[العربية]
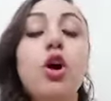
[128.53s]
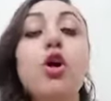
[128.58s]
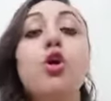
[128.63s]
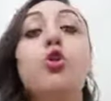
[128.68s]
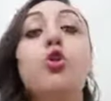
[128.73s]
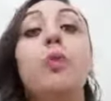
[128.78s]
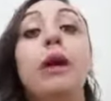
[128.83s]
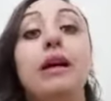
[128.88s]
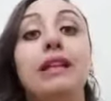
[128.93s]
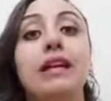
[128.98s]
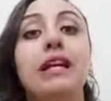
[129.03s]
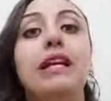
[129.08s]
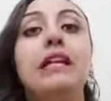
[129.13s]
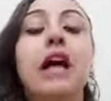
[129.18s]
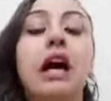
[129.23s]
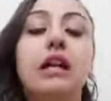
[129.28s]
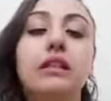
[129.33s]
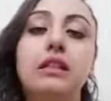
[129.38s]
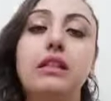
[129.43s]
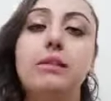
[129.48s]
وبعد كده
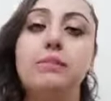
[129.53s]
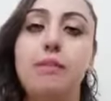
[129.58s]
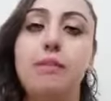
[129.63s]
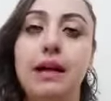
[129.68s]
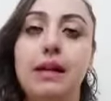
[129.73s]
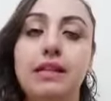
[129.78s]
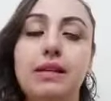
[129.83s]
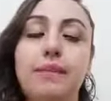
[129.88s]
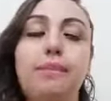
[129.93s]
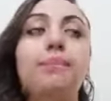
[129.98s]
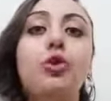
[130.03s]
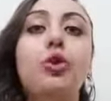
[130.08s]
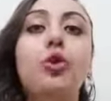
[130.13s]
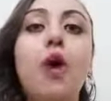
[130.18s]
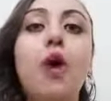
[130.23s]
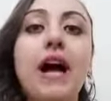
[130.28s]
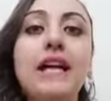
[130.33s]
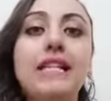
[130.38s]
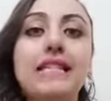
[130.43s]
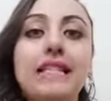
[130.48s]
حطيت البلسم
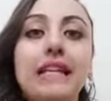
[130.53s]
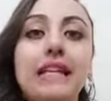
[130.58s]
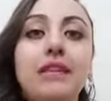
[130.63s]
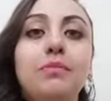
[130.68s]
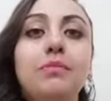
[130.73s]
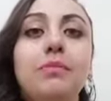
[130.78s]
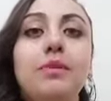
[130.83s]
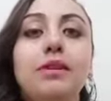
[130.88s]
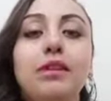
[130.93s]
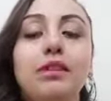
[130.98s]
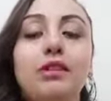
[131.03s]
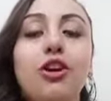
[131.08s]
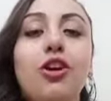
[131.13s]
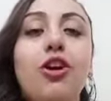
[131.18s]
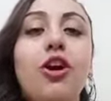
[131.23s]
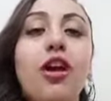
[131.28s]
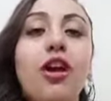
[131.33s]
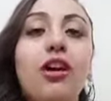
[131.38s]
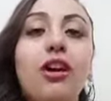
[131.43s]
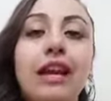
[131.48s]
حسيت
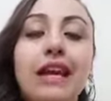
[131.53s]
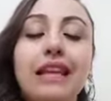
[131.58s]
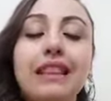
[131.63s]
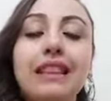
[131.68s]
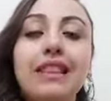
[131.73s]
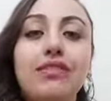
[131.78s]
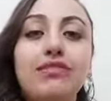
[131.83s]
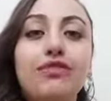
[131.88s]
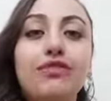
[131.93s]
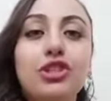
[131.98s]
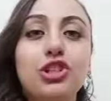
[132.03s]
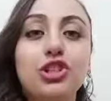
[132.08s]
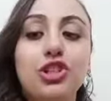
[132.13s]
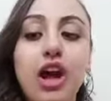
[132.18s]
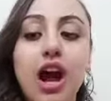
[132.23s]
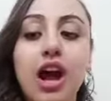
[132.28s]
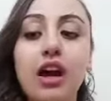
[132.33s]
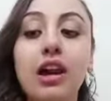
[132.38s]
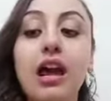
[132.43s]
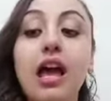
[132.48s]
بطريان جدا في
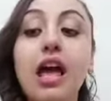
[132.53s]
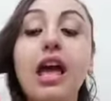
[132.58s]
الشعر